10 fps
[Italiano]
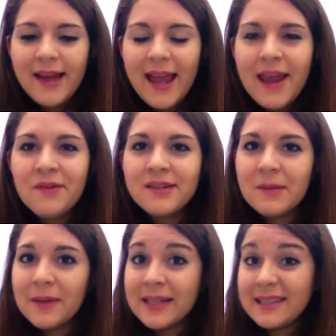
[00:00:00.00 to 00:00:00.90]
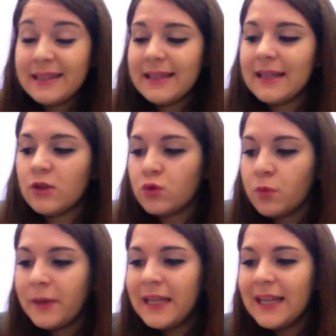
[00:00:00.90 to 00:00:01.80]
E non sapete se siete
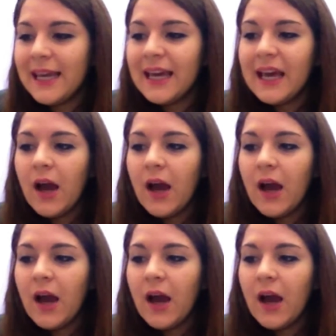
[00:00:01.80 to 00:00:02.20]
stupiti